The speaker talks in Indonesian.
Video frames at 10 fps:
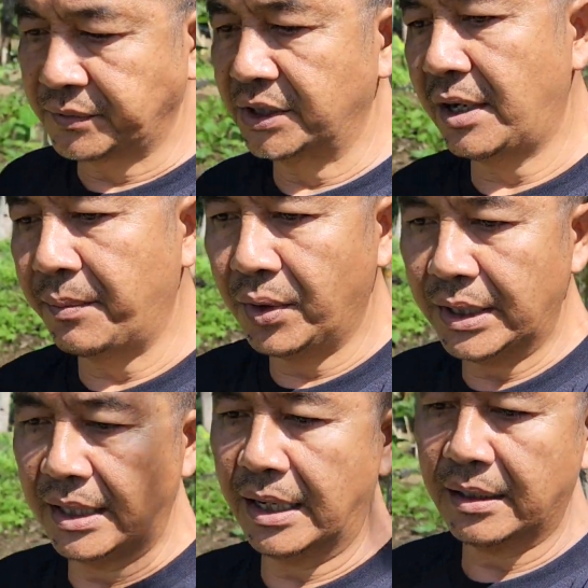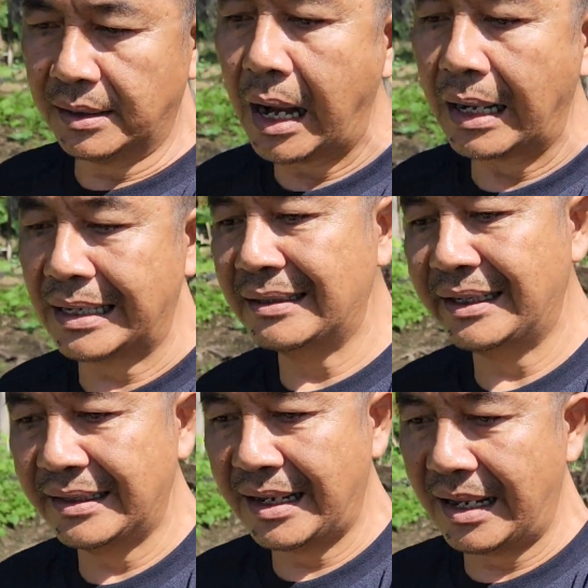tidak boleh dengan
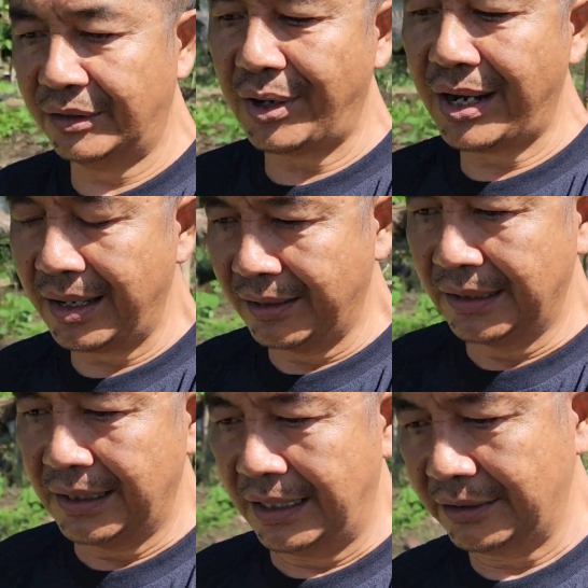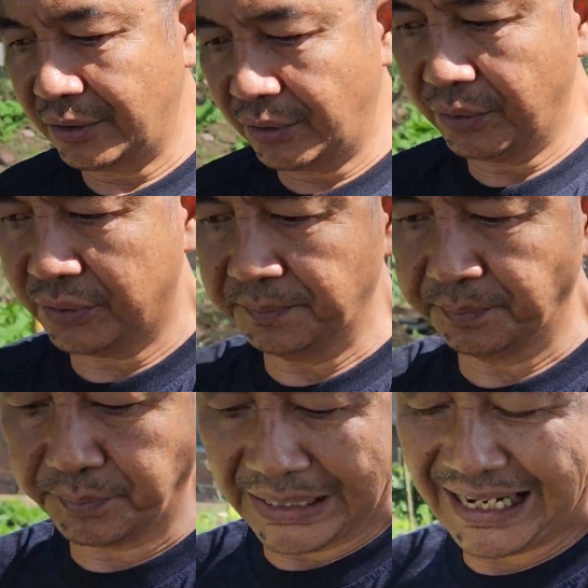rantingnya atau atau
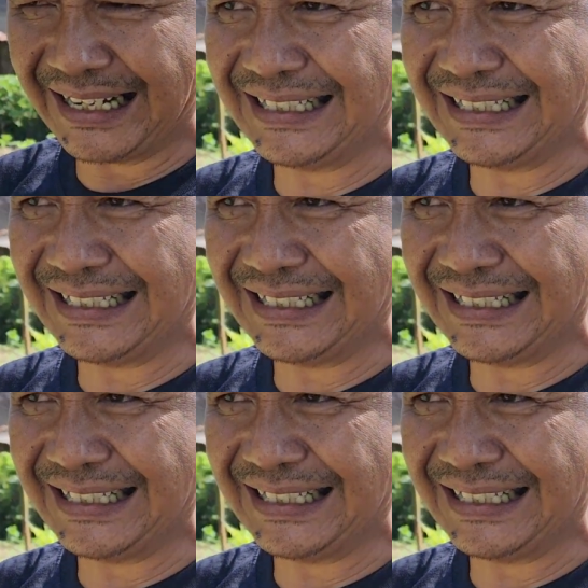batang